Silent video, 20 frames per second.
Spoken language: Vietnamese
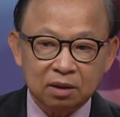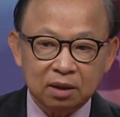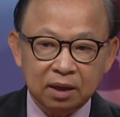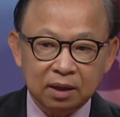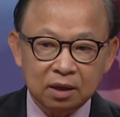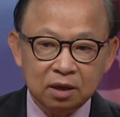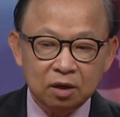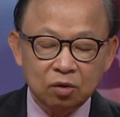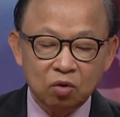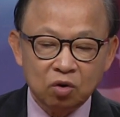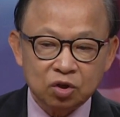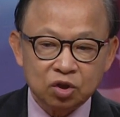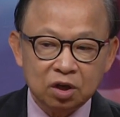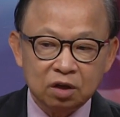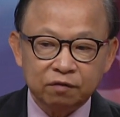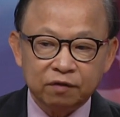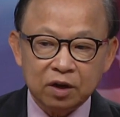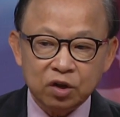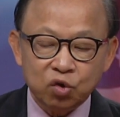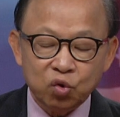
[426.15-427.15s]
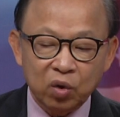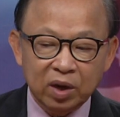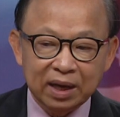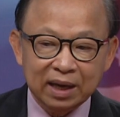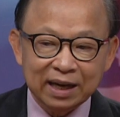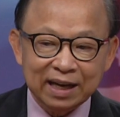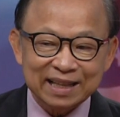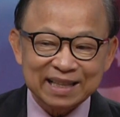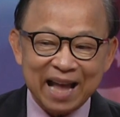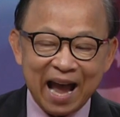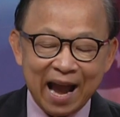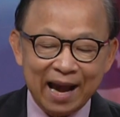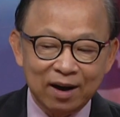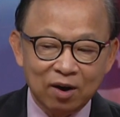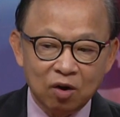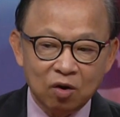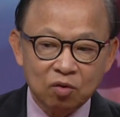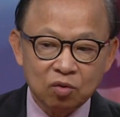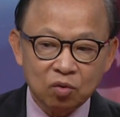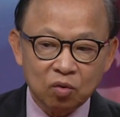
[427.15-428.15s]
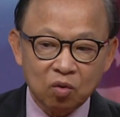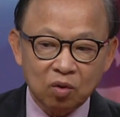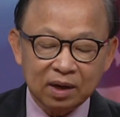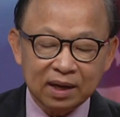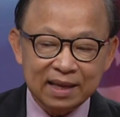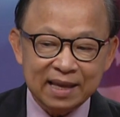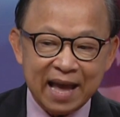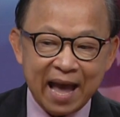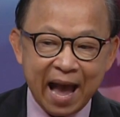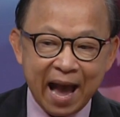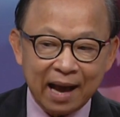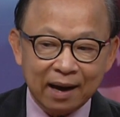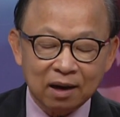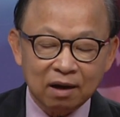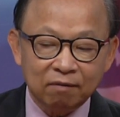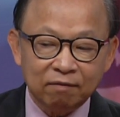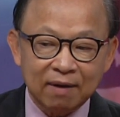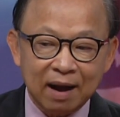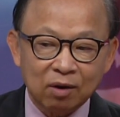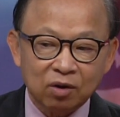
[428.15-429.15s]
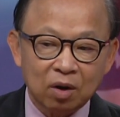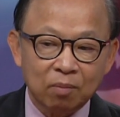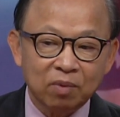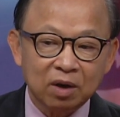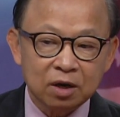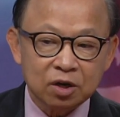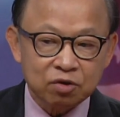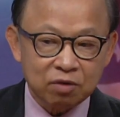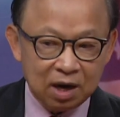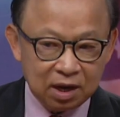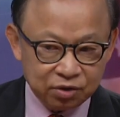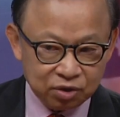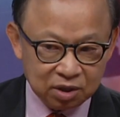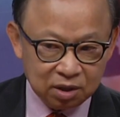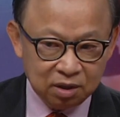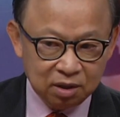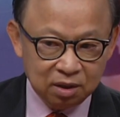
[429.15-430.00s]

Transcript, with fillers: thì cái người luật sư phải chuyển cái title của cái nhà đó vào trong cái trust